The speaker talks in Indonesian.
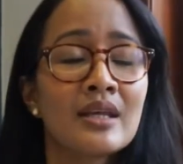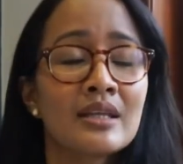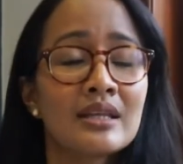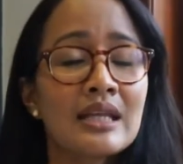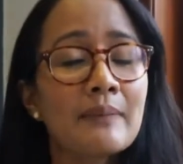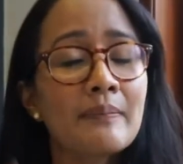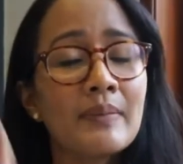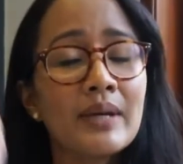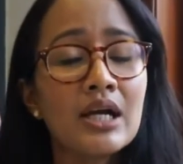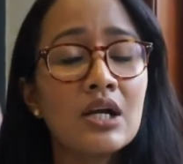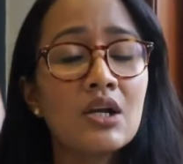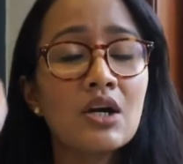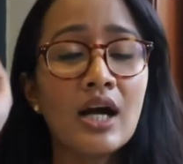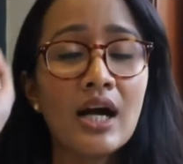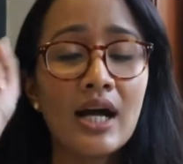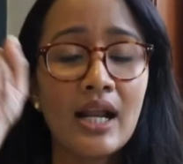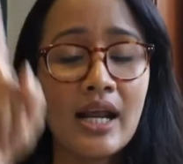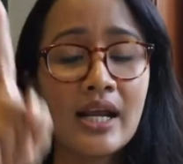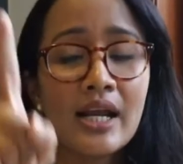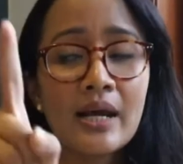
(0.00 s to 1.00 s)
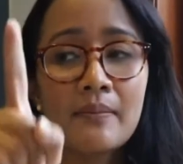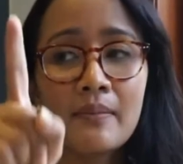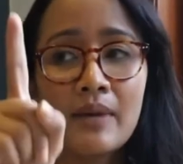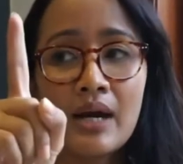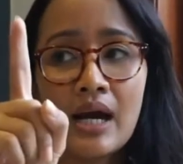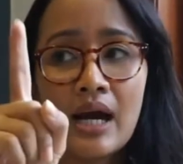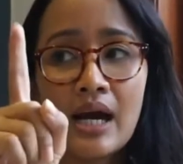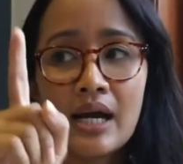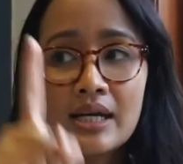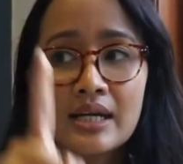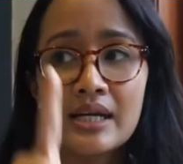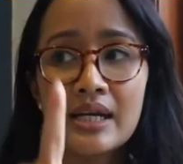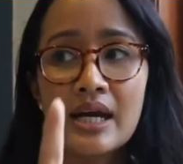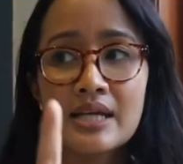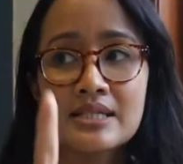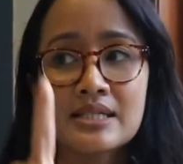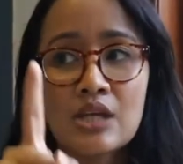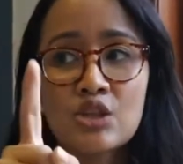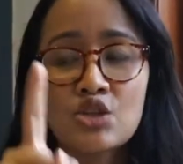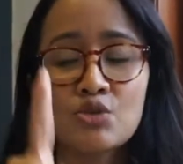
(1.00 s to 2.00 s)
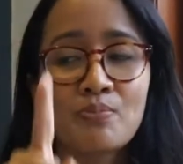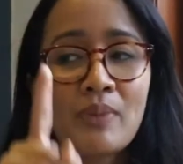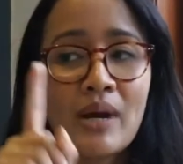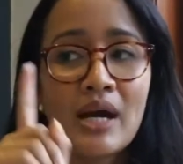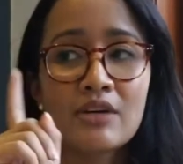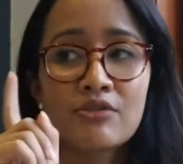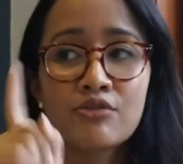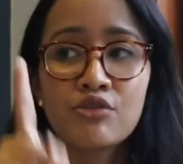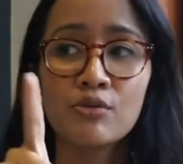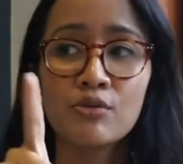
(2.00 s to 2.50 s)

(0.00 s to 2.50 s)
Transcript: tapi kalau kalian emang ada satu parfum